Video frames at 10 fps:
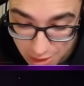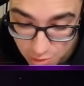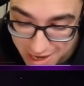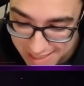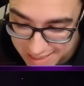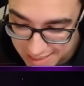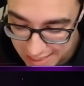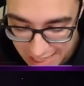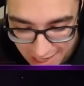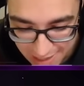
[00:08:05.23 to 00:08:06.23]
en una
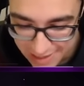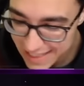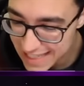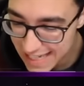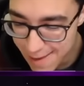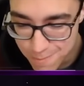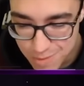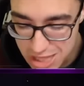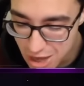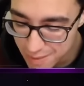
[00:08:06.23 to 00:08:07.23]
esquina Y le
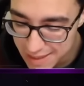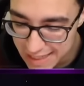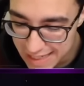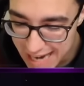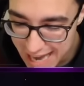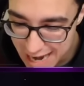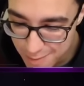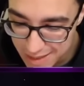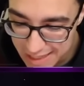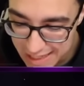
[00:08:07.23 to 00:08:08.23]
empieza a brincar, a
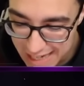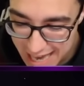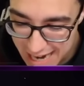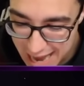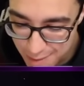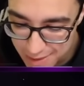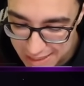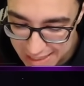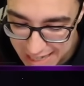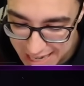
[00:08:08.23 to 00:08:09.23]
brincar, a
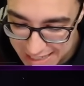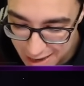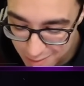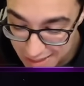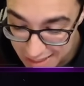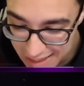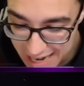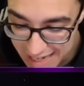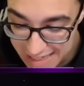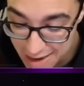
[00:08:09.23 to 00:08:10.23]
brincar Y a
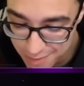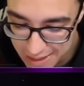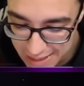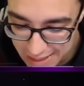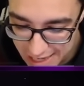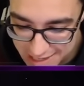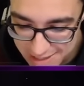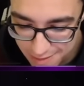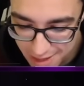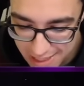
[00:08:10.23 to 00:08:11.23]
brincar, y a brincar,
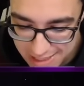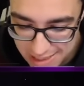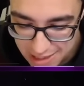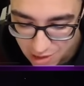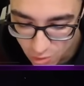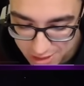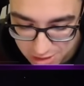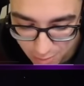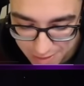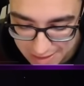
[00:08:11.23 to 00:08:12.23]
chavales o
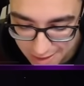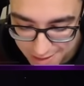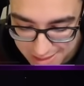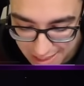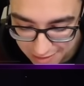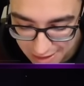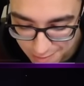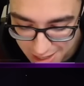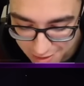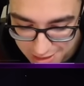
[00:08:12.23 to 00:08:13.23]
esto pinta bastante
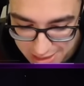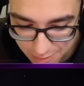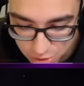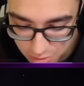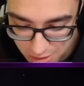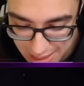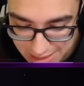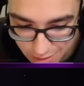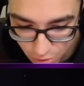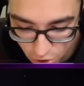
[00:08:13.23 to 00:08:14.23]
mal. Necesitamos
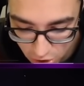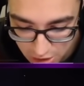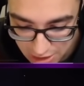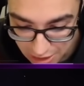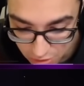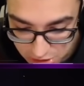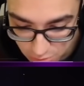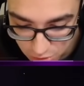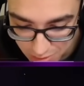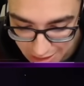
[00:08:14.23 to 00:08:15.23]
minas de bo que no sé
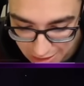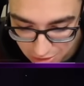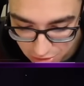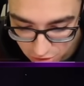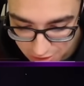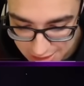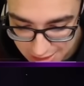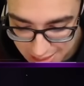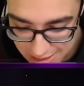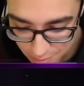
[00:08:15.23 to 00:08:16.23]
muy bien dónde
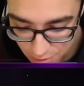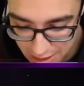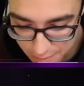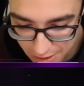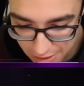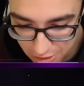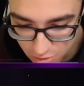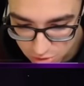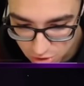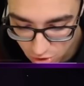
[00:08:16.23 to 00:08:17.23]
está, está por ahí perdido
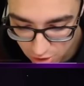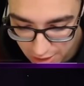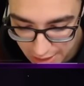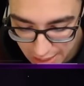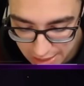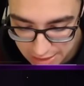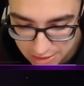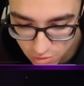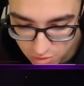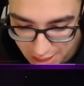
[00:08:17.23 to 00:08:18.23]
nuestro colega.
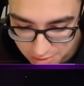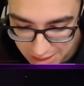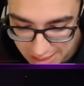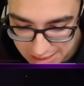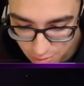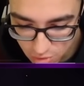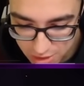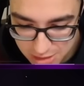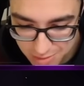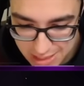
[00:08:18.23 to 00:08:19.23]
Unas minas de bo
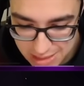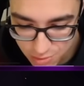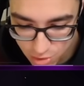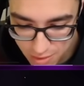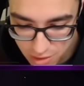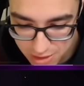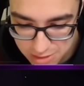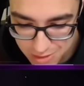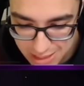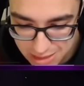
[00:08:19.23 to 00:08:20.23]
unas minas de bobo va,
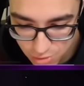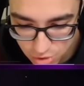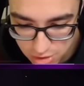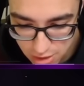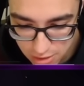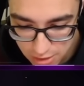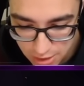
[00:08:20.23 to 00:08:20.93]
unas minas de bobo, tío.